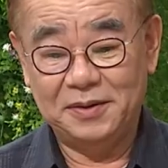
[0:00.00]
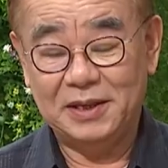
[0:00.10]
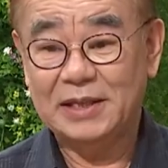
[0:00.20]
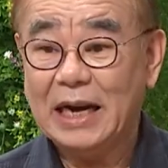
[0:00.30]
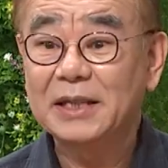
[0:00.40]

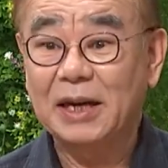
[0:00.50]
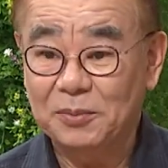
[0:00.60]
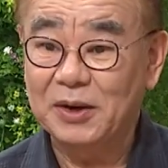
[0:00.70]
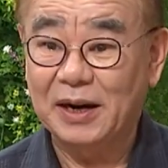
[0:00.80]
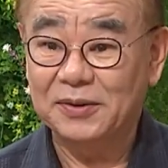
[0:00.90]
이제
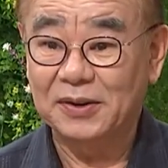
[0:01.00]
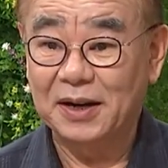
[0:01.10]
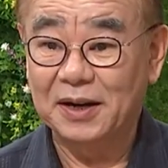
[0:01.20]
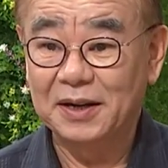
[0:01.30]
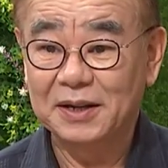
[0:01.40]
상담을 음.
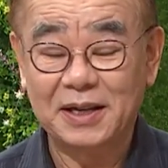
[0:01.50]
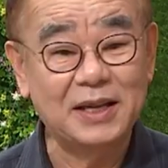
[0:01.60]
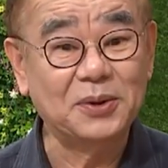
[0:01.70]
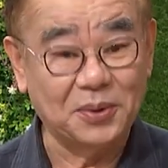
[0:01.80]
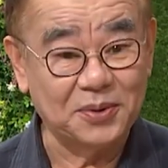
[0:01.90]
하거나
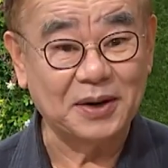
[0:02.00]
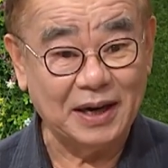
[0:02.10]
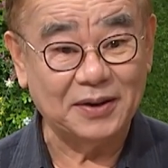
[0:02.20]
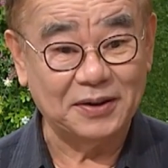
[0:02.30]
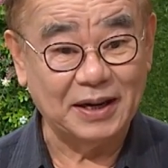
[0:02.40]
기도를
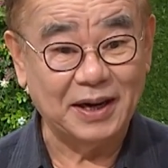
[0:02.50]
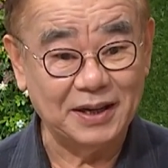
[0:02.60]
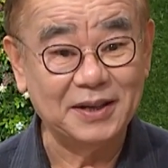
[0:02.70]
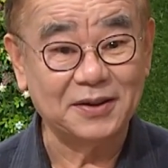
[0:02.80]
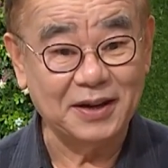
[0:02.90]
하거나
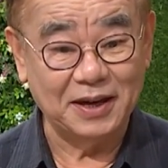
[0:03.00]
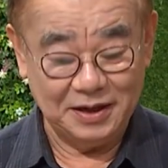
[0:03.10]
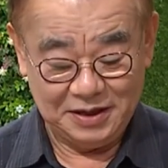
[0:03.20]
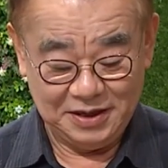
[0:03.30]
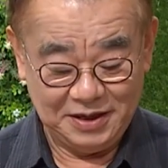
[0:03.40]
네. 이렇게
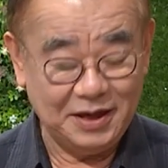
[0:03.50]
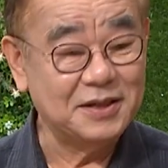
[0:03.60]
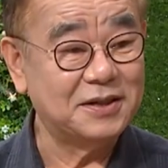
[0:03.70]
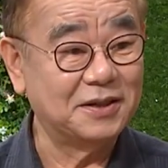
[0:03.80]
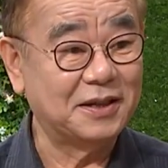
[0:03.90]

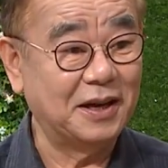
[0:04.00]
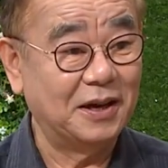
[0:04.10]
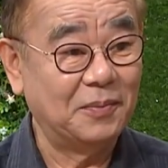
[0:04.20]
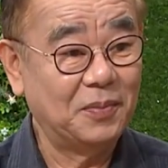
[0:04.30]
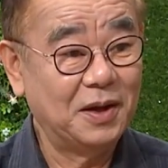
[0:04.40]
했을
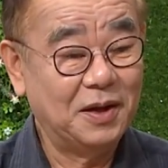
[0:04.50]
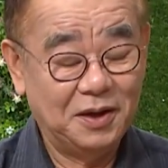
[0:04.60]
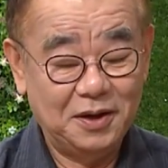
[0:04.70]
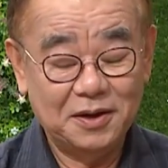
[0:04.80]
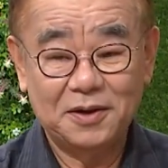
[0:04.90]
때 음.
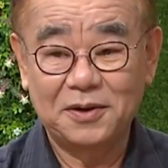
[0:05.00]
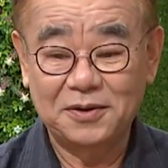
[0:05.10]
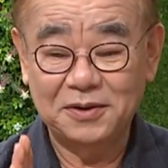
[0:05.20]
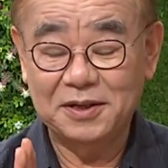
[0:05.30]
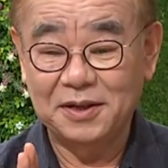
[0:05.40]

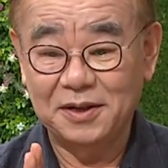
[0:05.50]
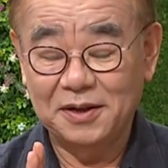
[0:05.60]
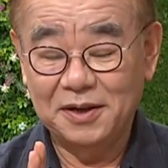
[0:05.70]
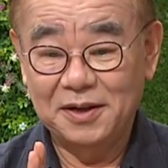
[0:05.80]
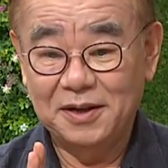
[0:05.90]
그것이
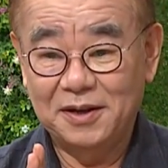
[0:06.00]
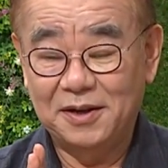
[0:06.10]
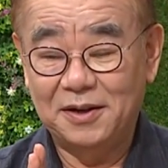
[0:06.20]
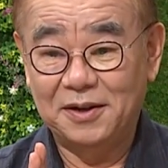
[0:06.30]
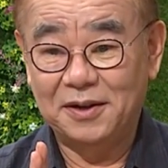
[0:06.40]

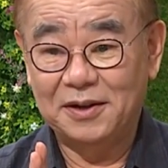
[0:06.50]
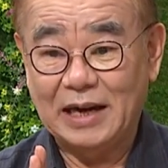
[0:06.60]
어,